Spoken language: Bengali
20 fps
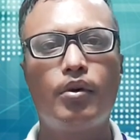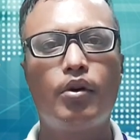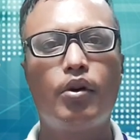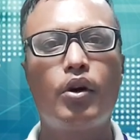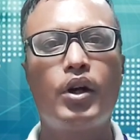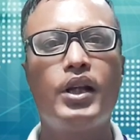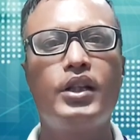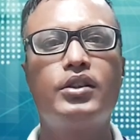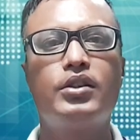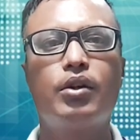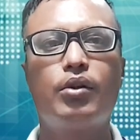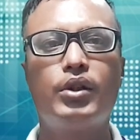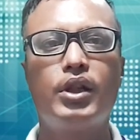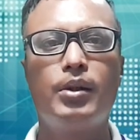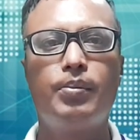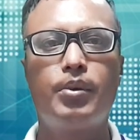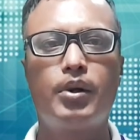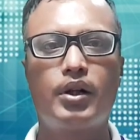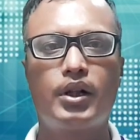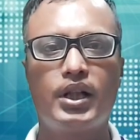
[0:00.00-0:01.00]
অনেক সৌদির
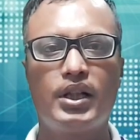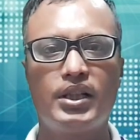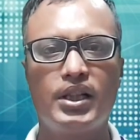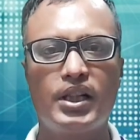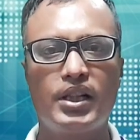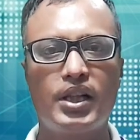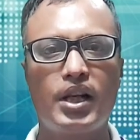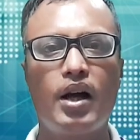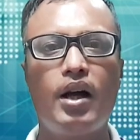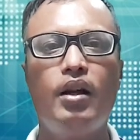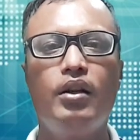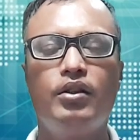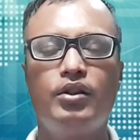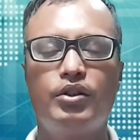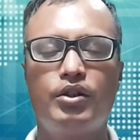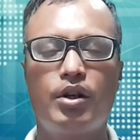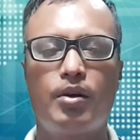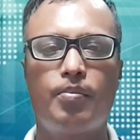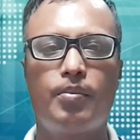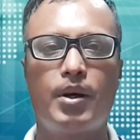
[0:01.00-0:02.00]
পক্ষে সেটা
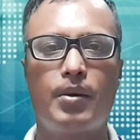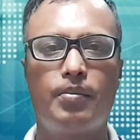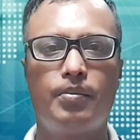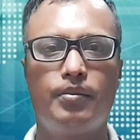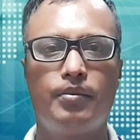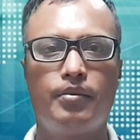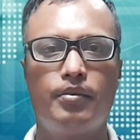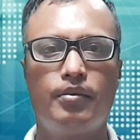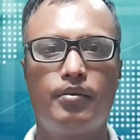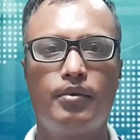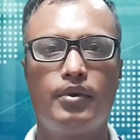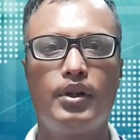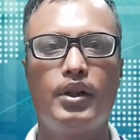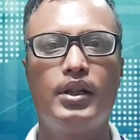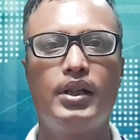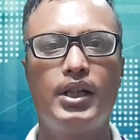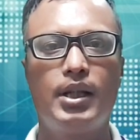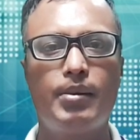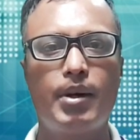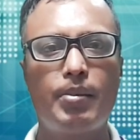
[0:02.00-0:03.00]
সম্ভব
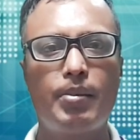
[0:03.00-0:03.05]
কিভাবে